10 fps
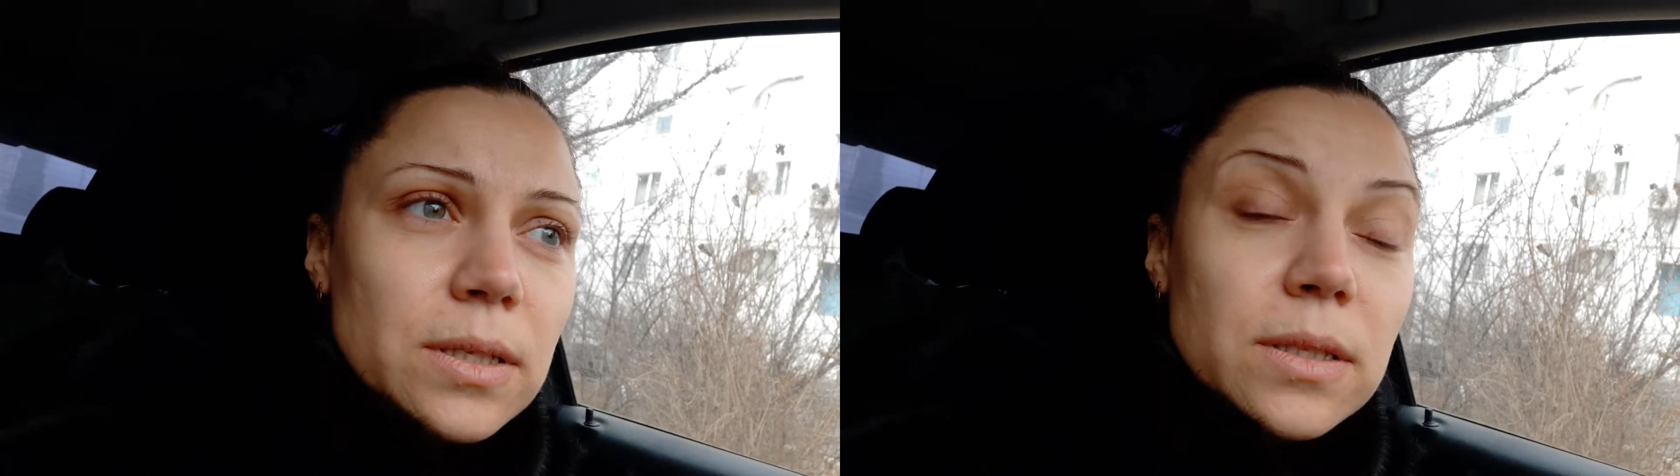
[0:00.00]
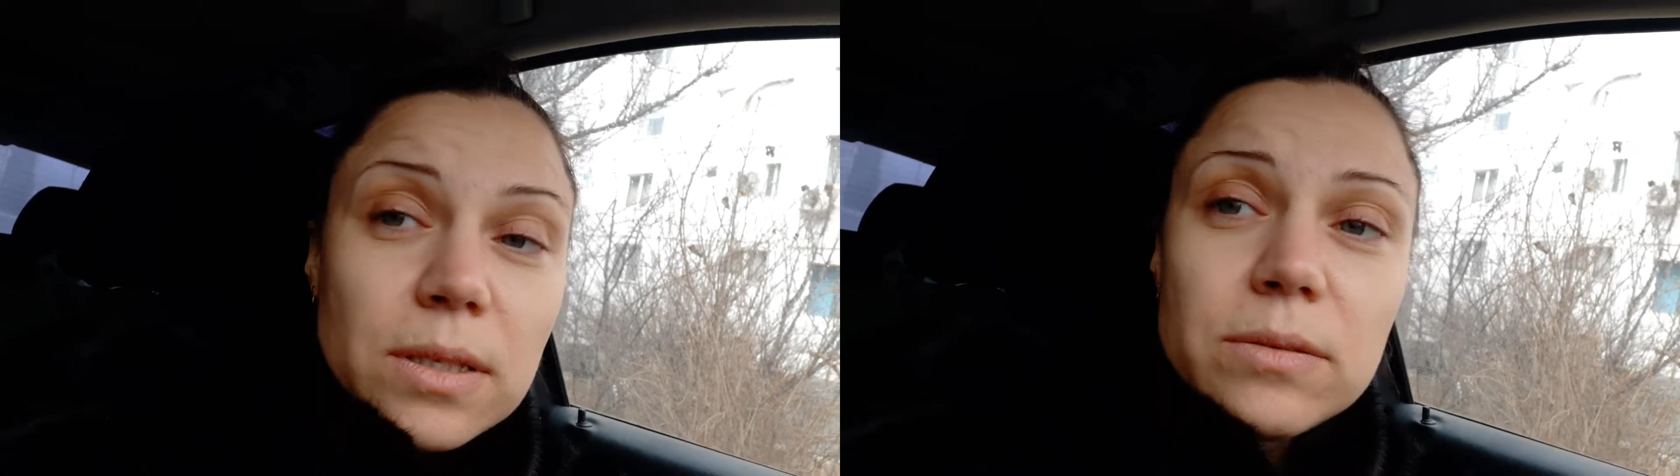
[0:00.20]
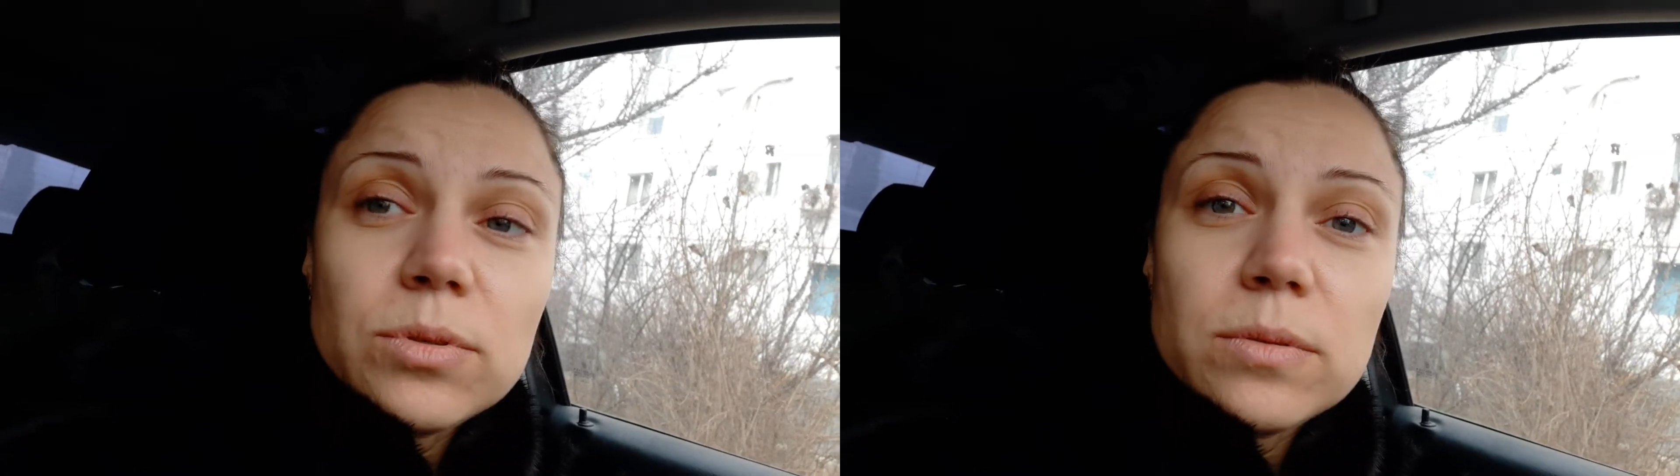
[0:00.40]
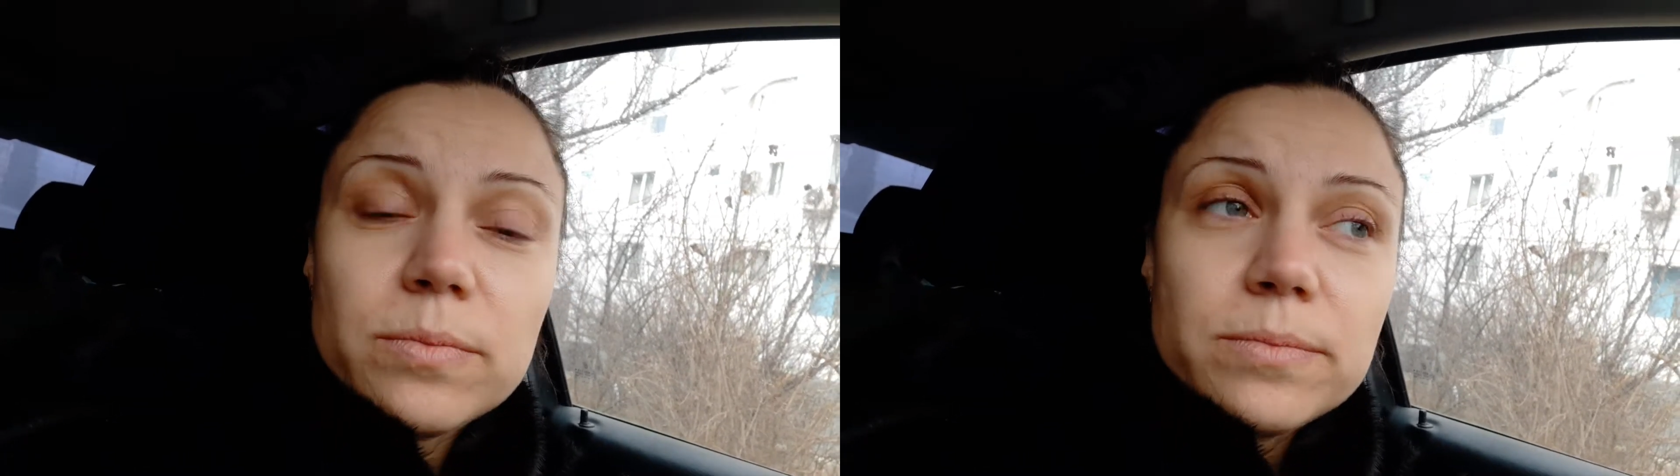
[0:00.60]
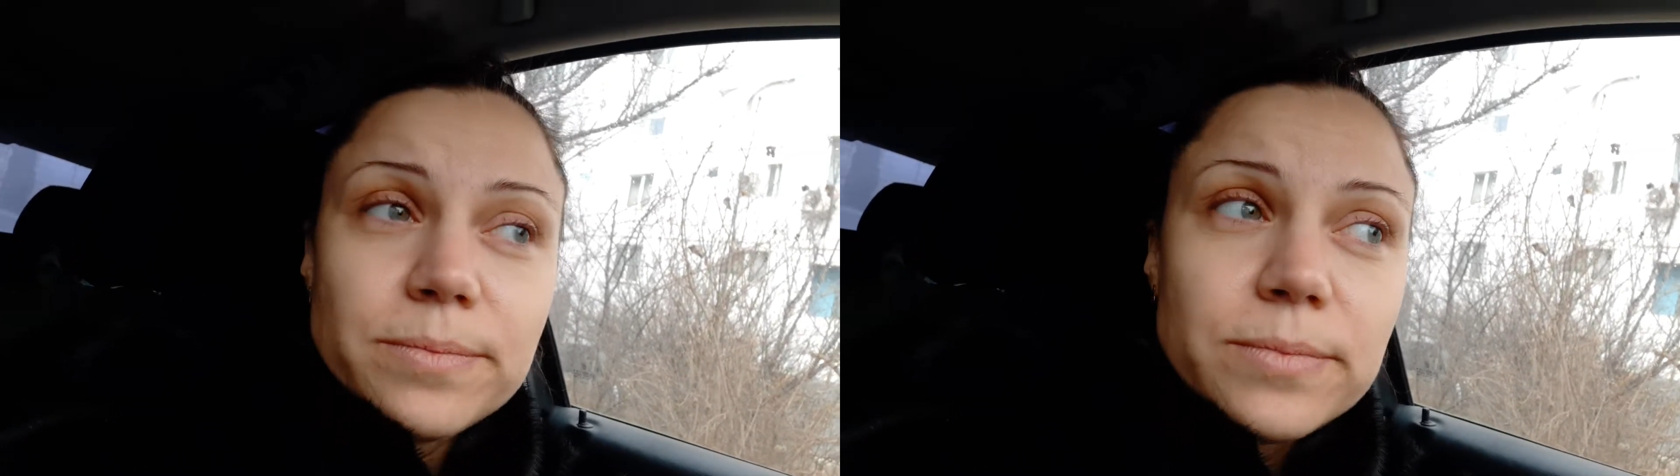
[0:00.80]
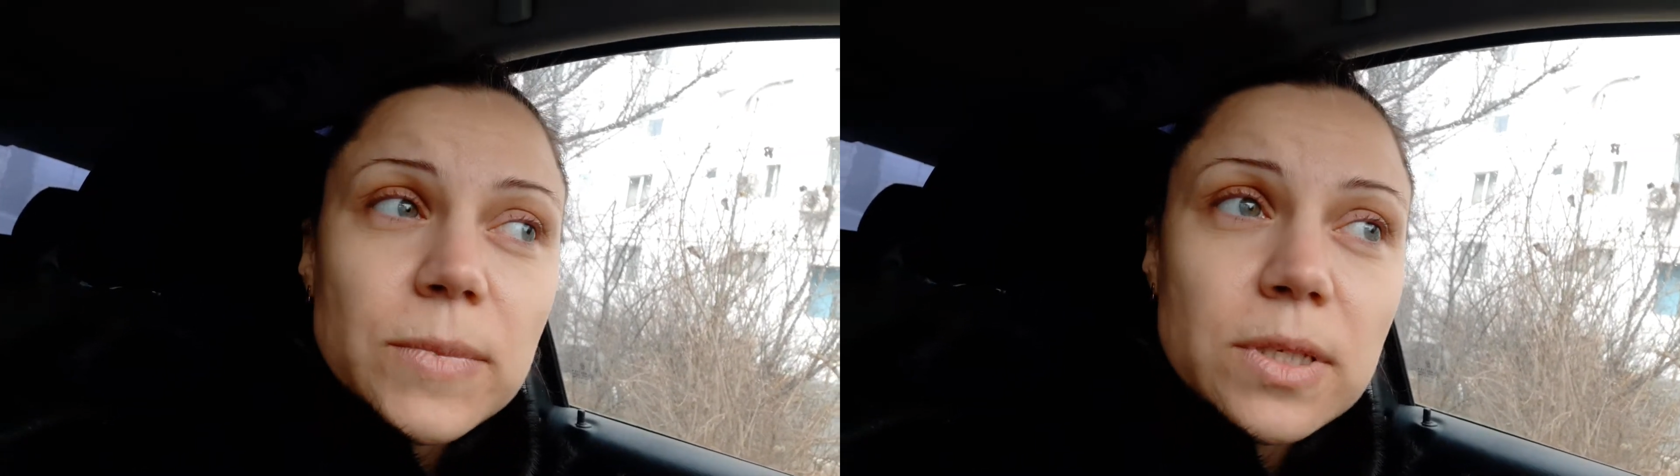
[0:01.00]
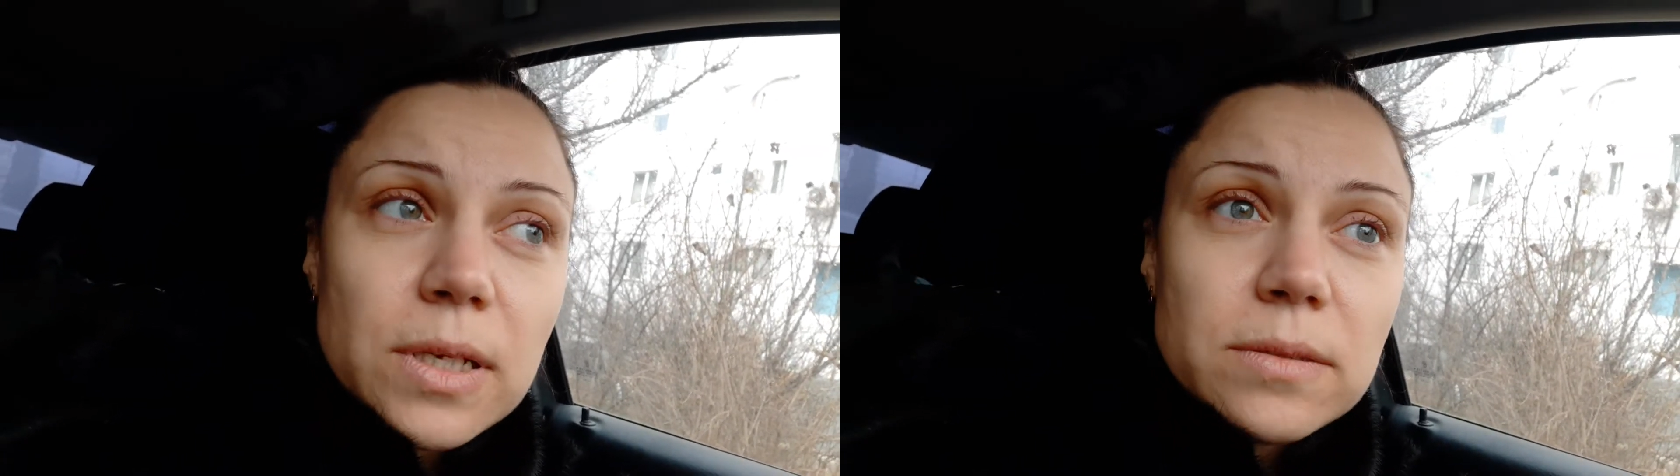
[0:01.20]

Такие вот дела?